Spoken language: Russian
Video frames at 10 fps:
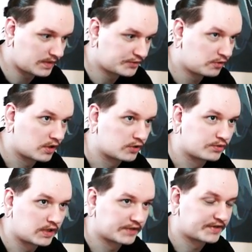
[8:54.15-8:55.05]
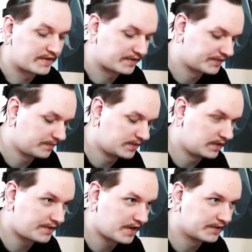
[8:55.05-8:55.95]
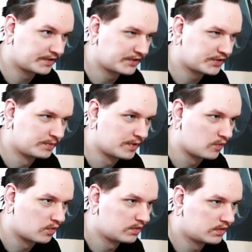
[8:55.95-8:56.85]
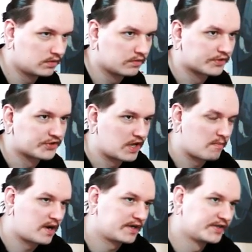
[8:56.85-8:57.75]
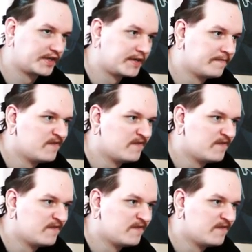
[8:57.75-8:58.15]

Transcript: Что я хочу сказать? На самом деле трек достаточно прикольный, он разнообразный.